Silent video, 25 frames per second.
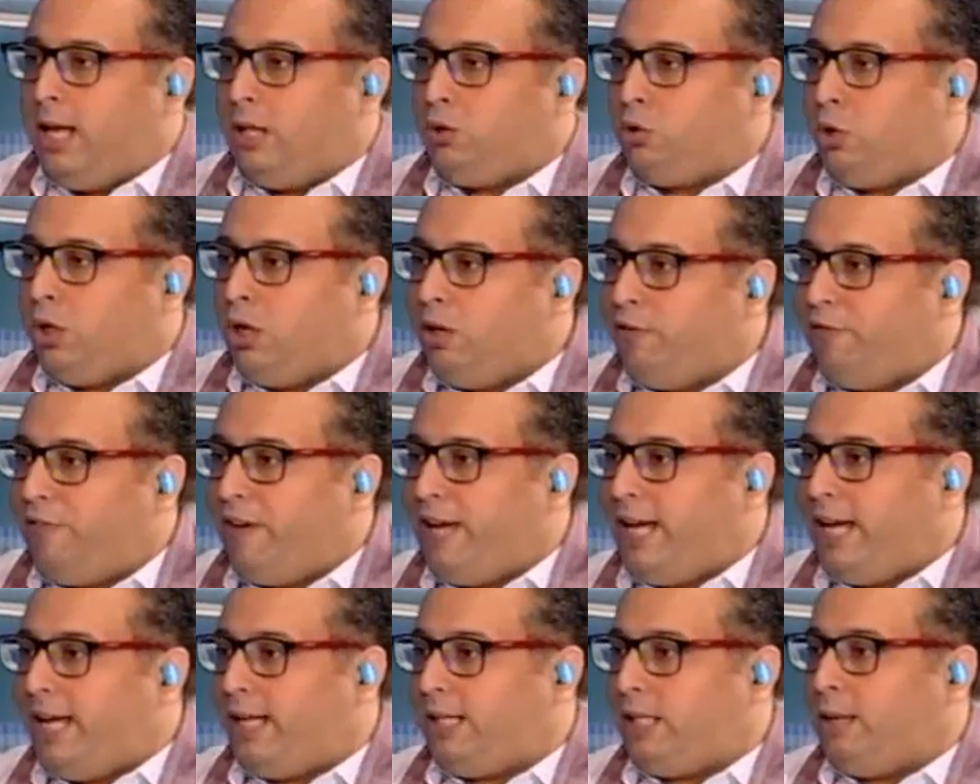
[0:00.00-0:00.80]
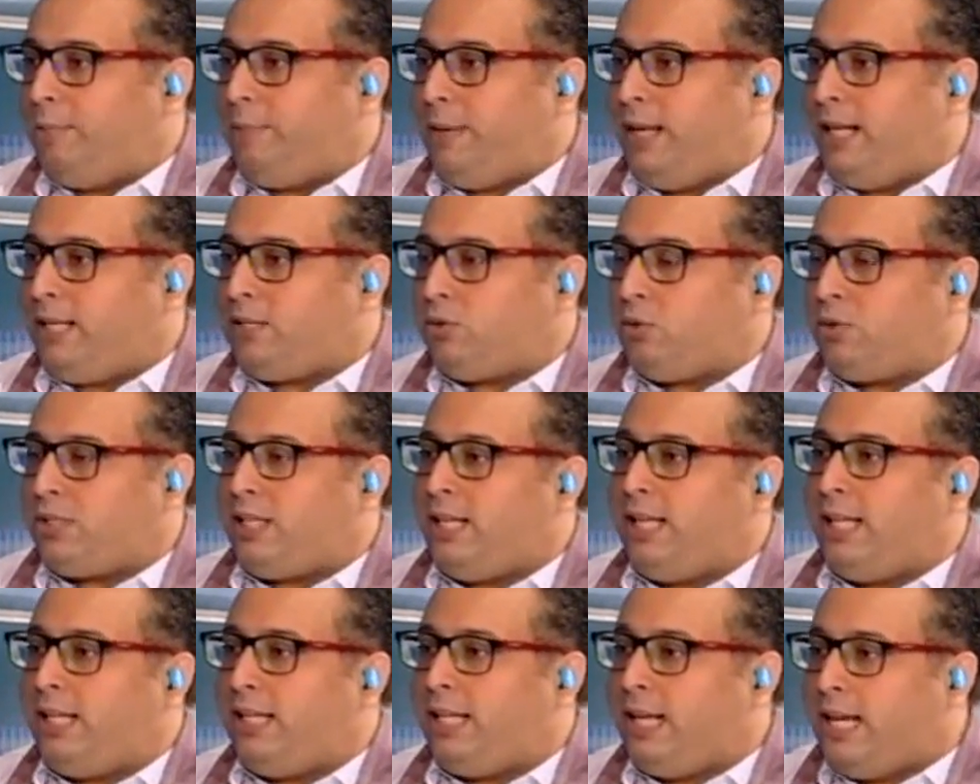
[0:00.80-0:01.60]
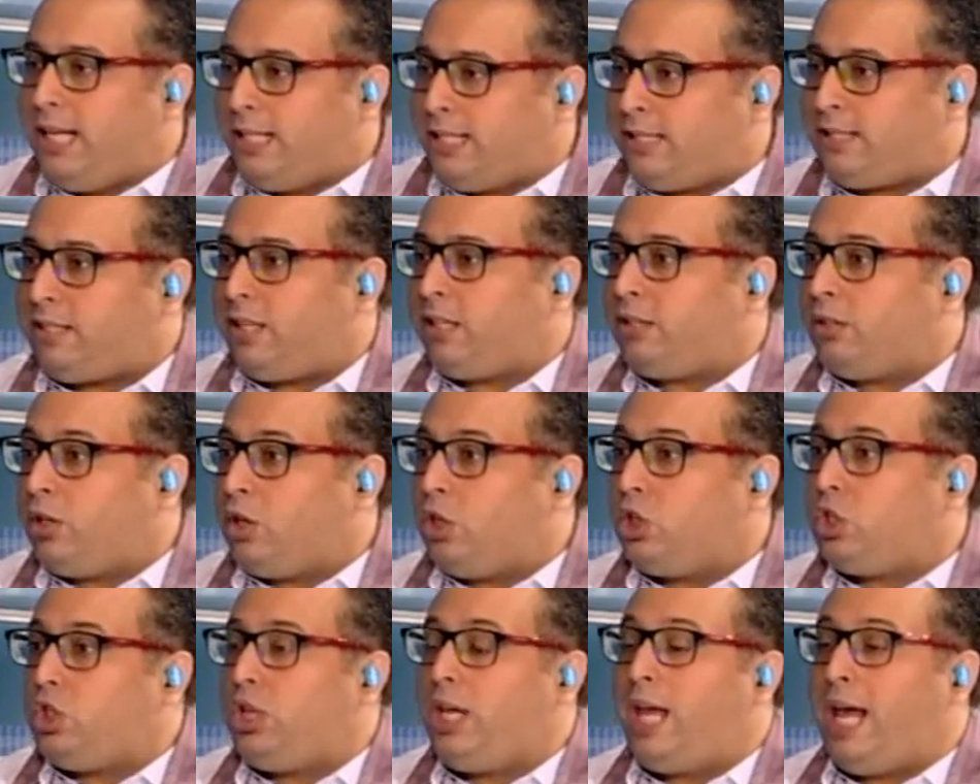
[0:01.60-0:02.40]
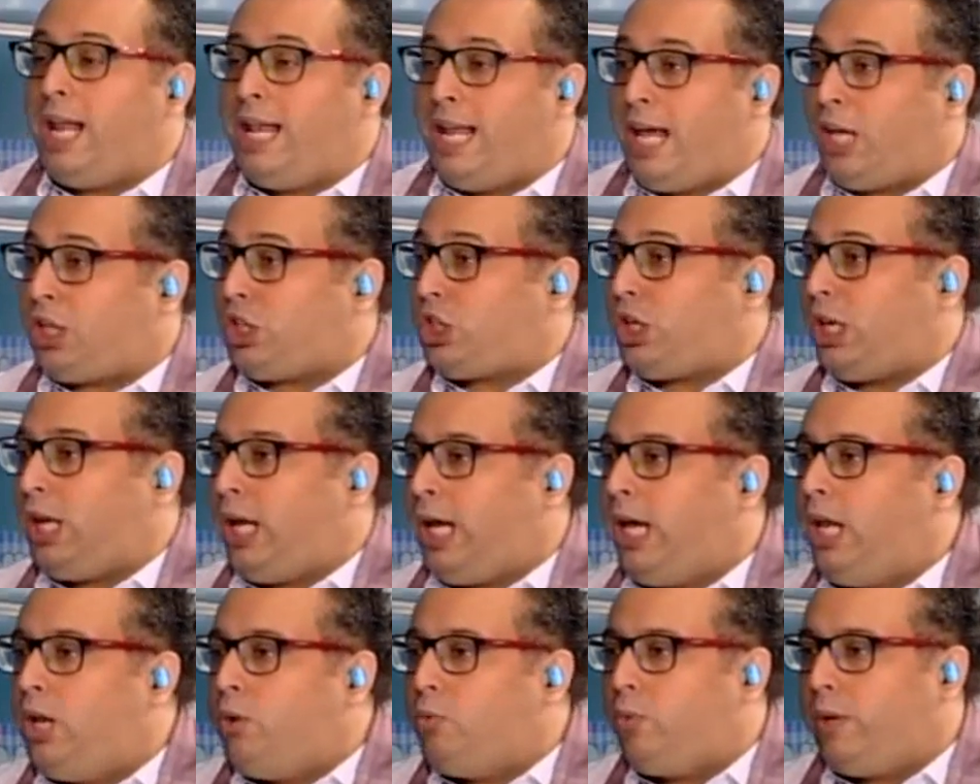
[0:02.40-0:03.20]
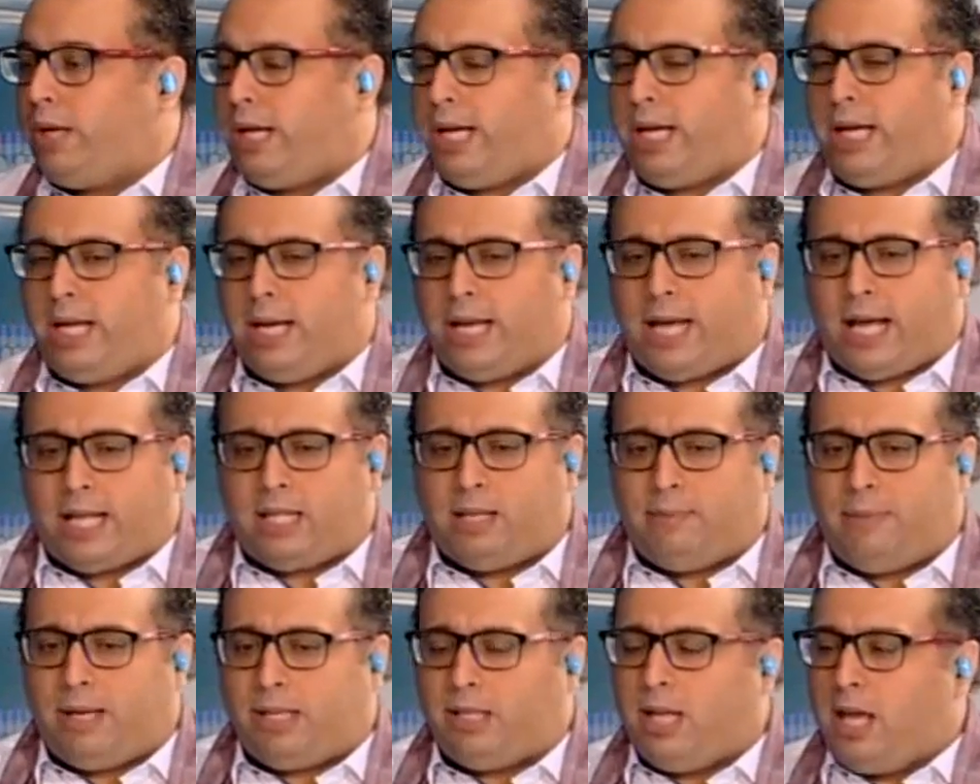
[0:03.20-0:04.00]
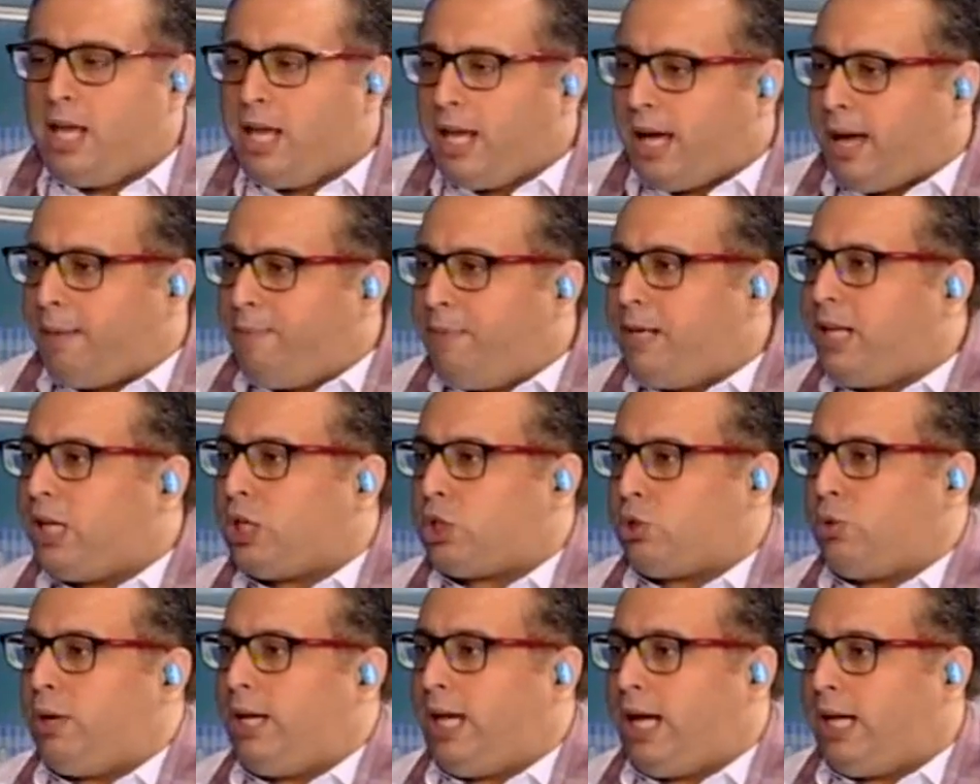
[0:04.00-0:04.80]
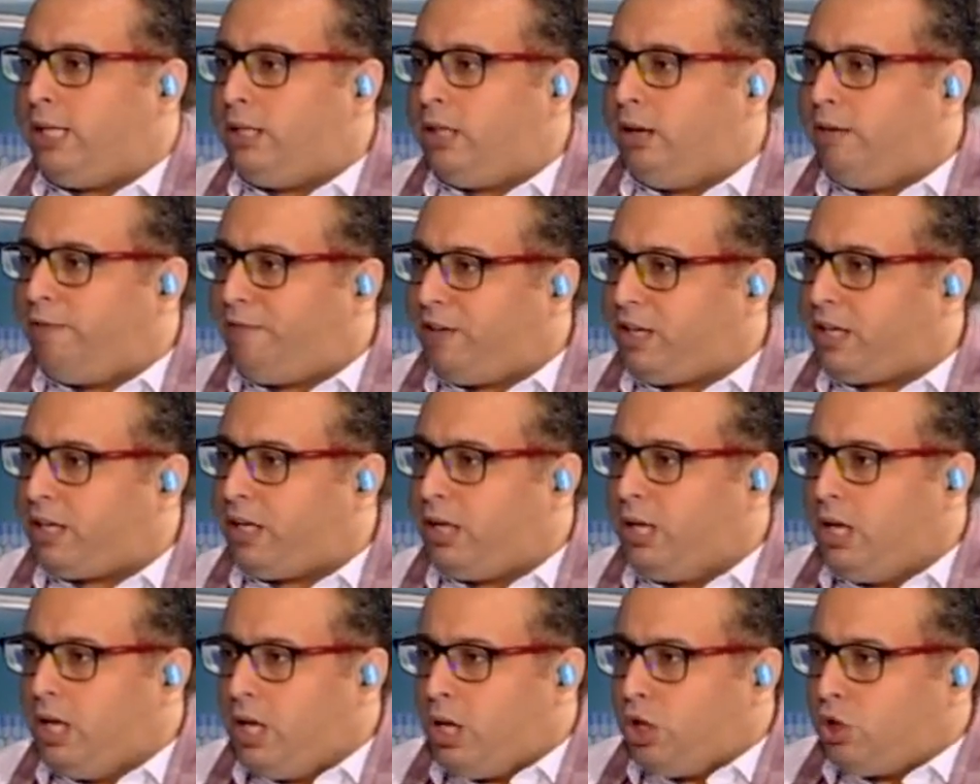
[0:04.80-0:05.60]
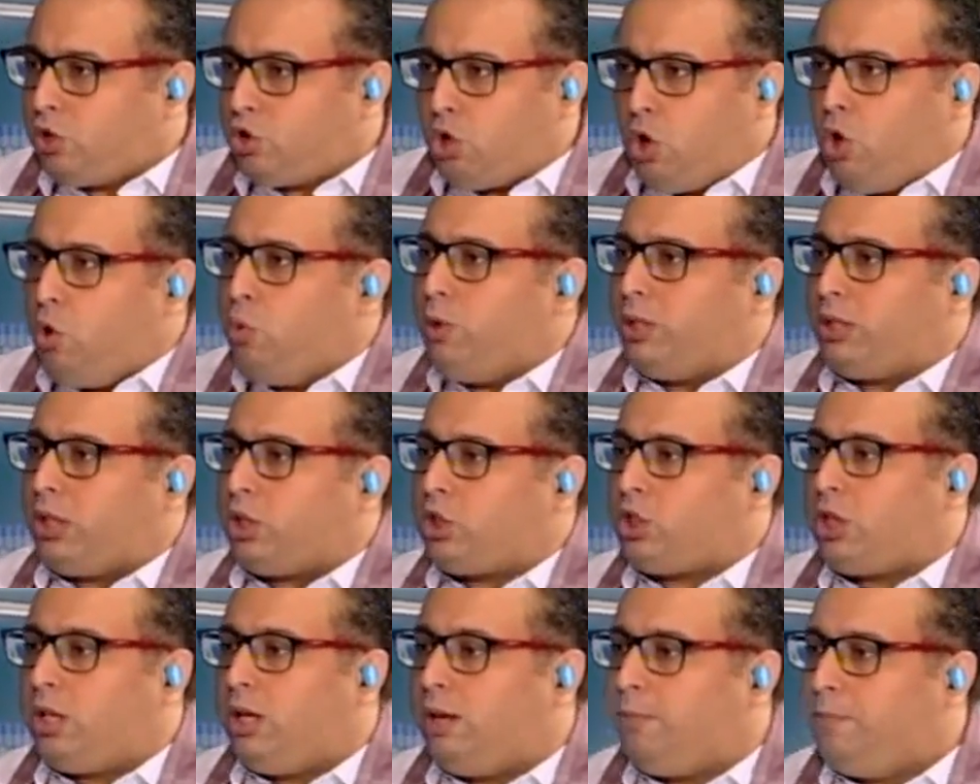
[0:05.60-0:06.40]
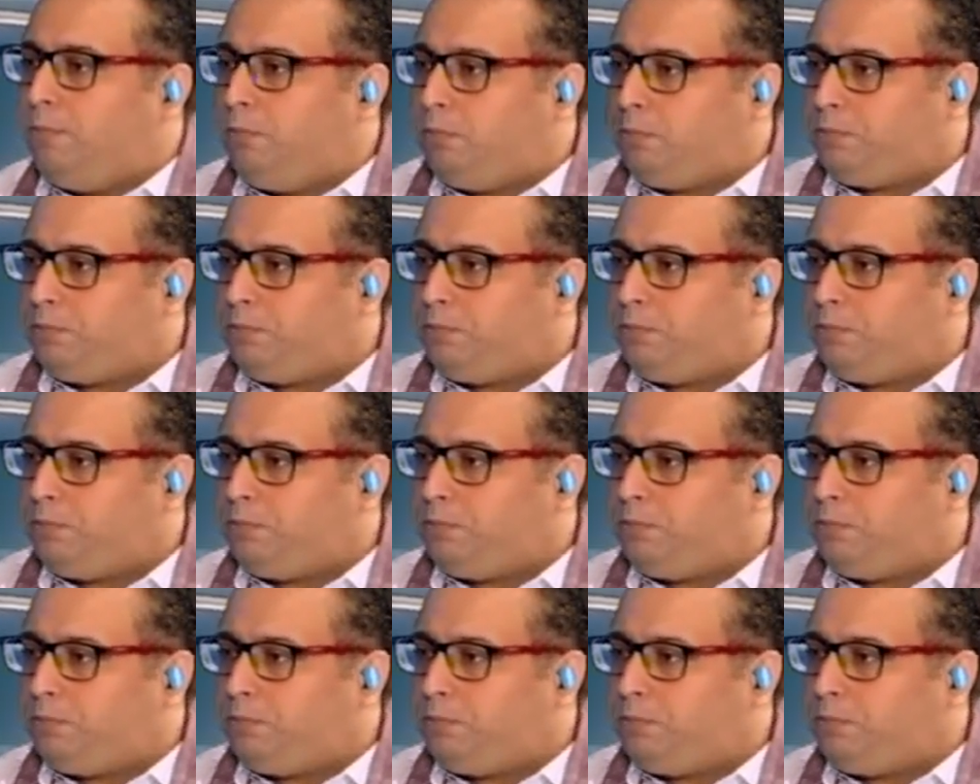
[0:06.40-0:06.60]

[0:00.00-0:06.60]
to innovate a place to see the latest technology الاشياء الحلوه الخدمات خبرينا شوي عن الفكره شو هو تاتش لاب